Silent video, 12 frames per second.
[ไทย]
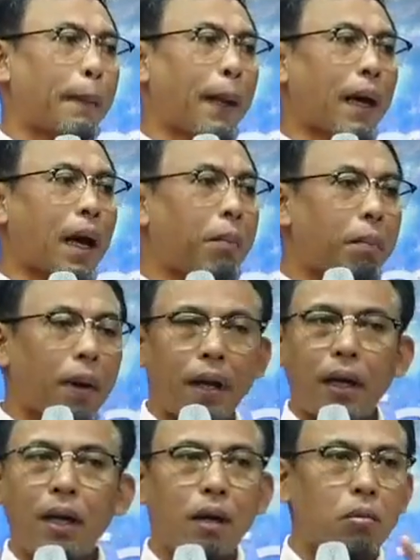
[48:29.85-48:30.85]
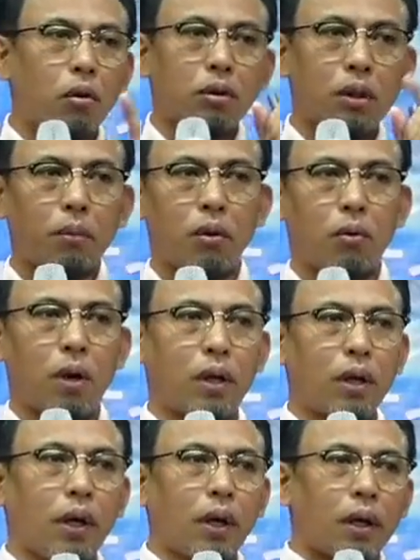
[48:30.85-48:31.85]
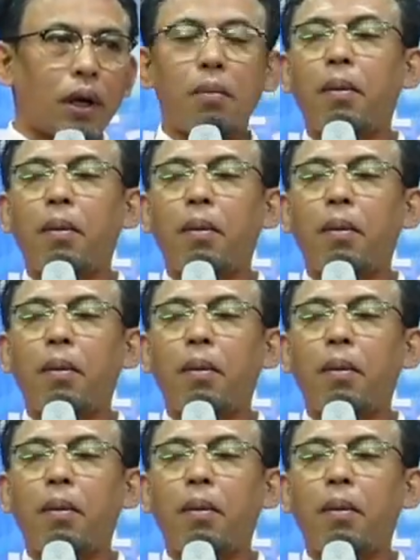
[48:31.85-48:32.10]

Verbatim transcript: นะครับไม่ได้ระบุจำนวนใน